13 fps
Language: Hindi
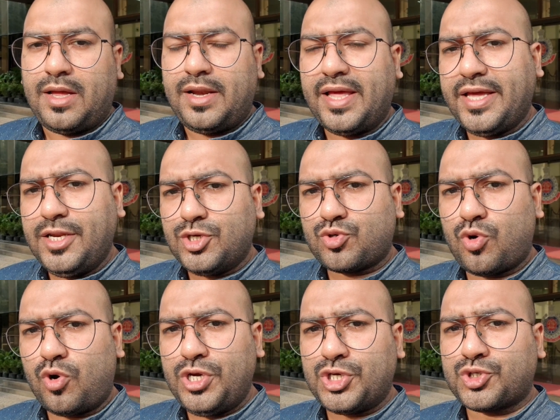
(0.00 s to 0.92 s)
लेकिन
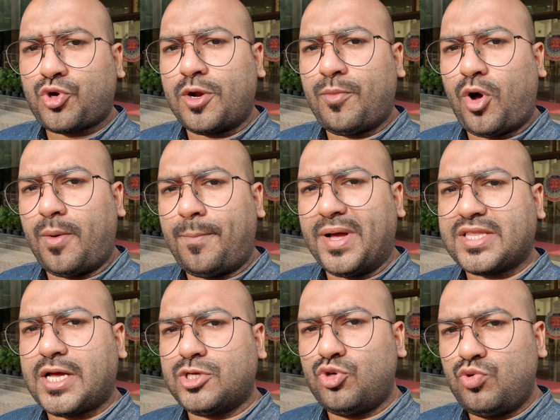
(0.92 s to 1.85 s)
इसको इश्क और
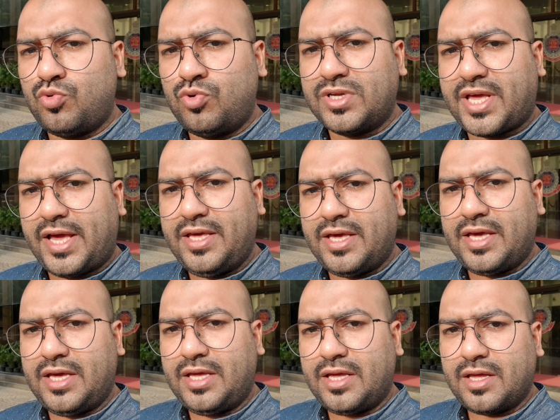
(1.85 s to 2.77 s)
मोहब्बत का जुनून
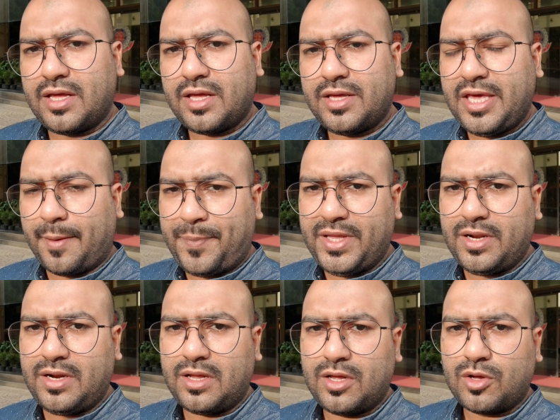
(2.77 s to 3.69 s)
कहिए या
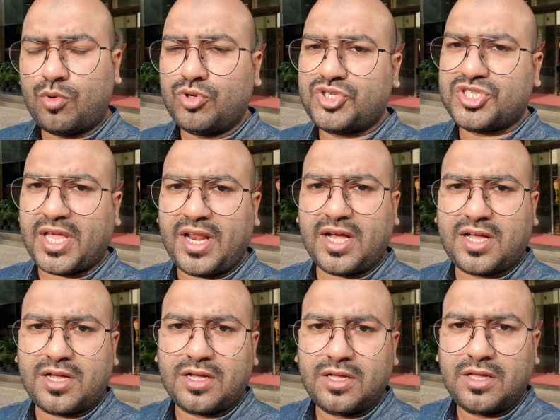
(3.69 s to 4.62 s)
फिर कुछ
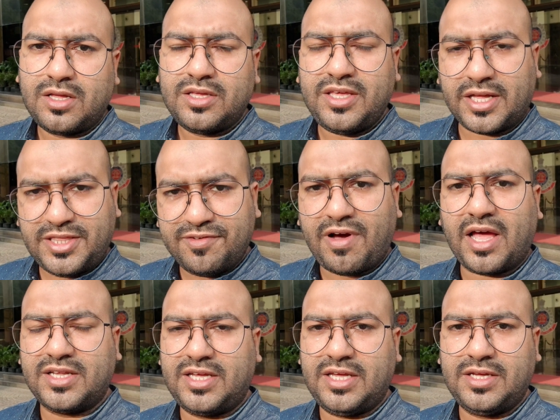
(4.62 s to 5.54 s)
सनक या
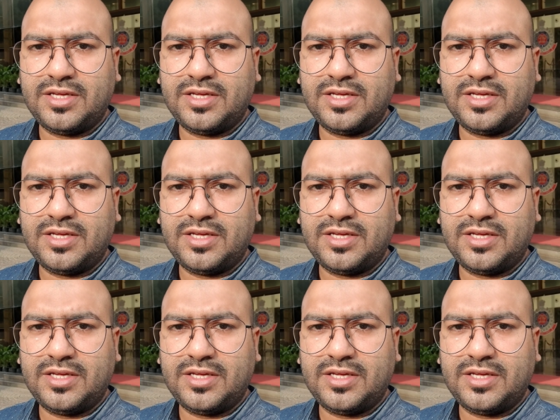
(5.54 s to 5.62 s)
दीवानगी